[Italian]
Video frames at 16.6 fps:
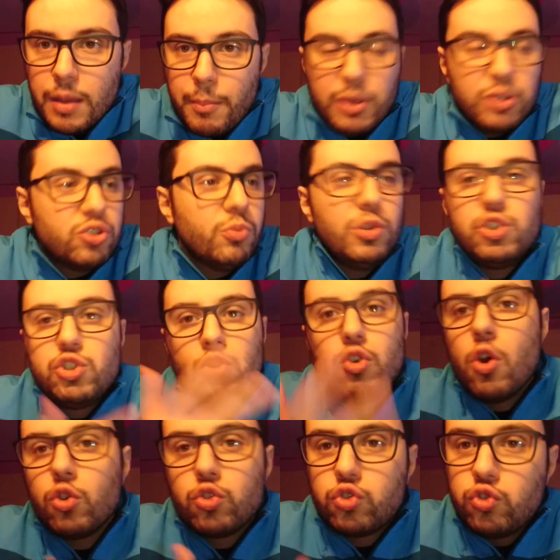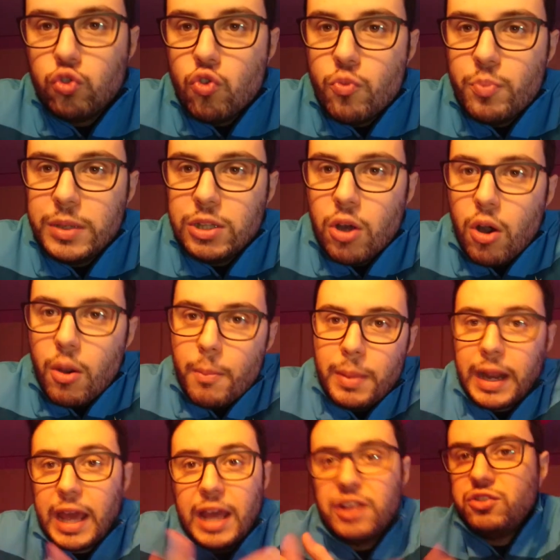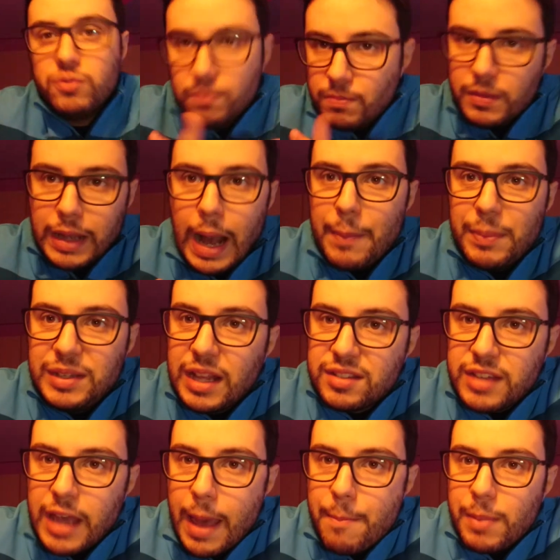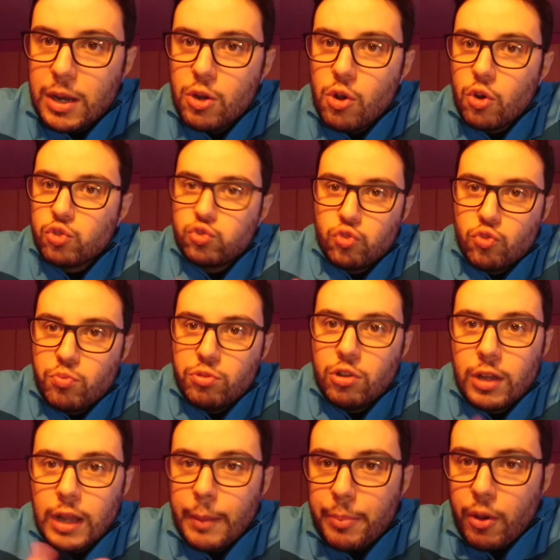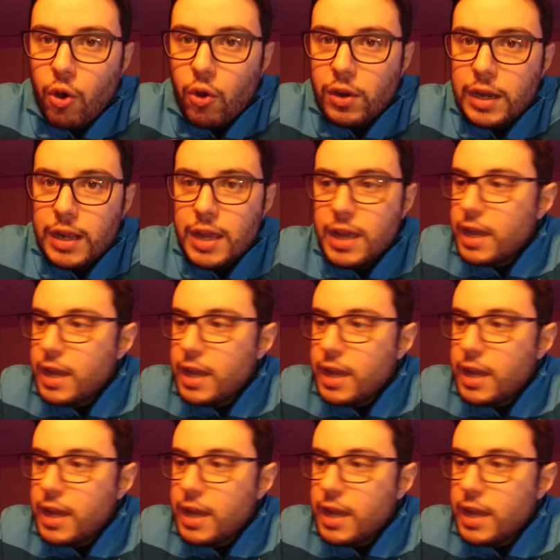poi subisci un gol stupido, perché capita sempre il gol stupido da Polli,